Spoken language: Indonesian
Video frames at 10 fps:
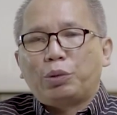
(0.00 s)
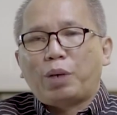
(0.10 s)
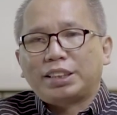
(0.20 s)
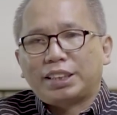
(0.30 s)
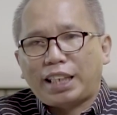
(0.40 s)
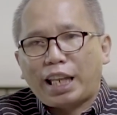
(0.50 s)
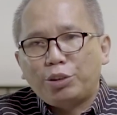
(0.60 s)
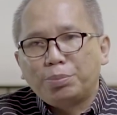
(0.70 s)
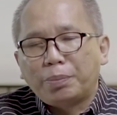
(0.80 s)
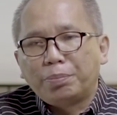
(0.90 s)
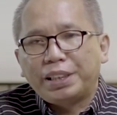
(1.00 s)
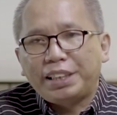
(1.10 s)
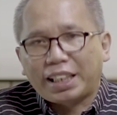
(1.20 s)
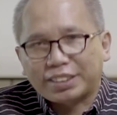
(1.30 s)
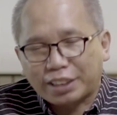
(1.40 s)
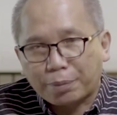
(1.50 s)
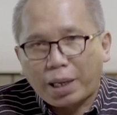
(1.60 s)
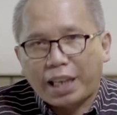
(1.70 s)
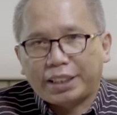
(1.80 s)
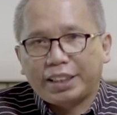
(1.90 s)
Tuhan selalu memberi yang
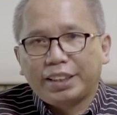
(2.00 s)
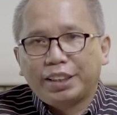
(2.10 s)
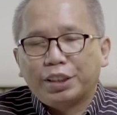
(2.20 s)
terbaik.